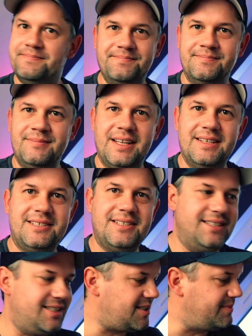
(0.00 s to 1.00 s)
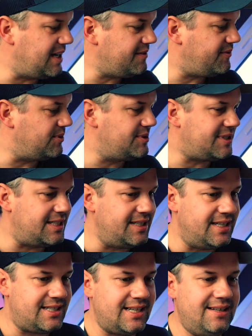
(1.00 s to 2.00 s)
mm, mm, ist nicht. Smartphones sind
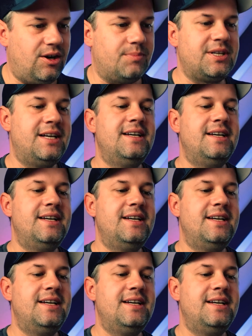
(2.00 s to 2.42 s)
nicht erlaubt.